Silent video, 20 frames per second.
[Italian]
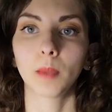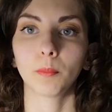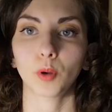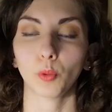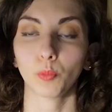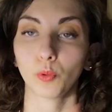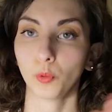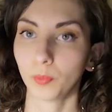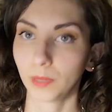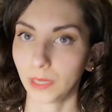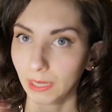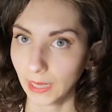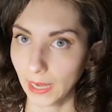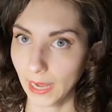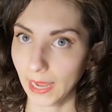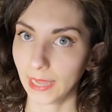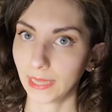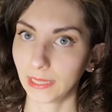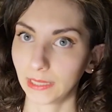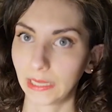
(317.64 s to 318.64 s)
proprio
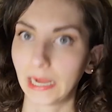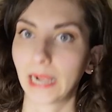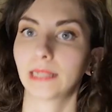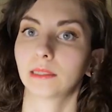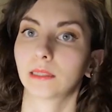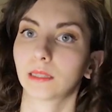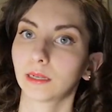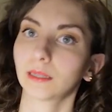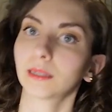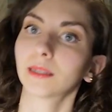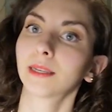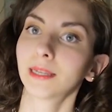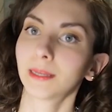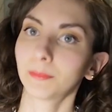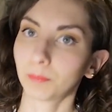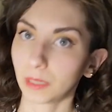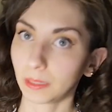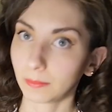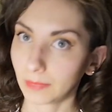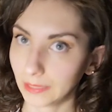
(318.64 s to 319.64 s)
perché gli altri
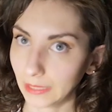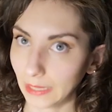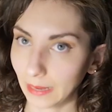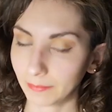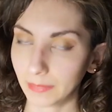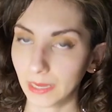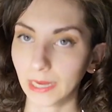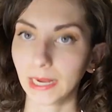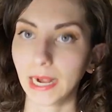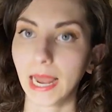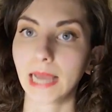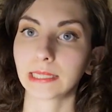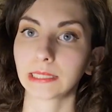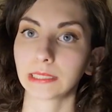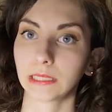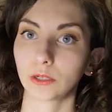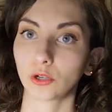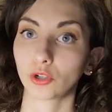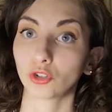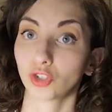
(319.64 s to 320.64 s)
prima della mia
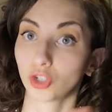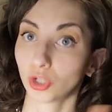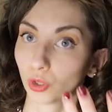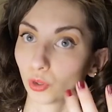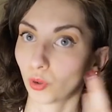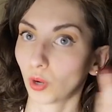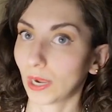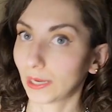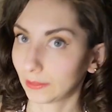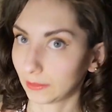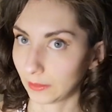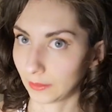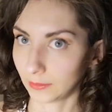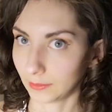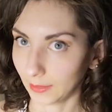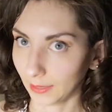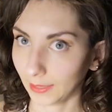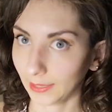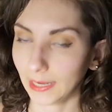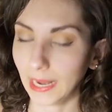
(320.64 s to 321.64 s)
classe, no, c'erano altre
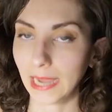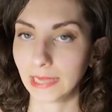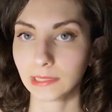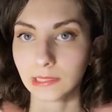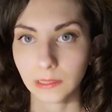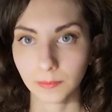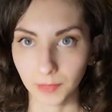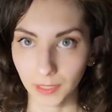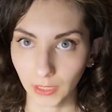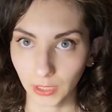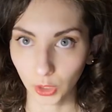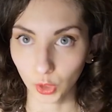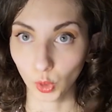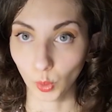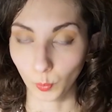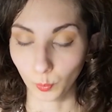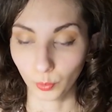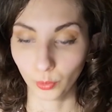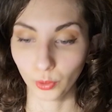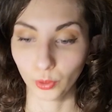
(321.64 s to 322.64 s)
tre classi perché
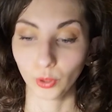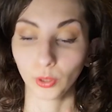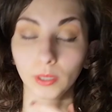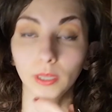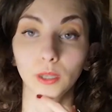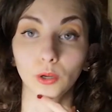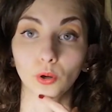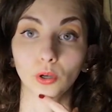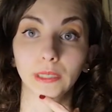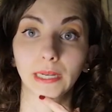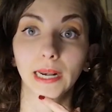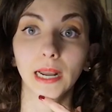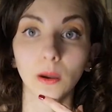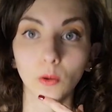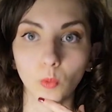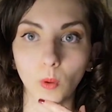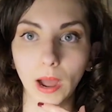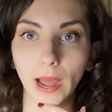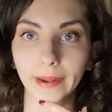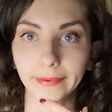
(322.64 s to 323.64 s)
io poi ero ero nella
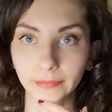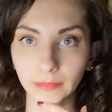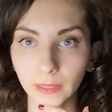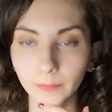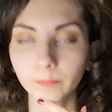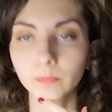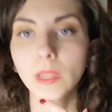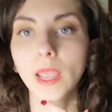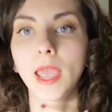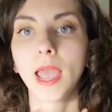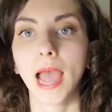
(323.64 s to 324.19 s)
quarta,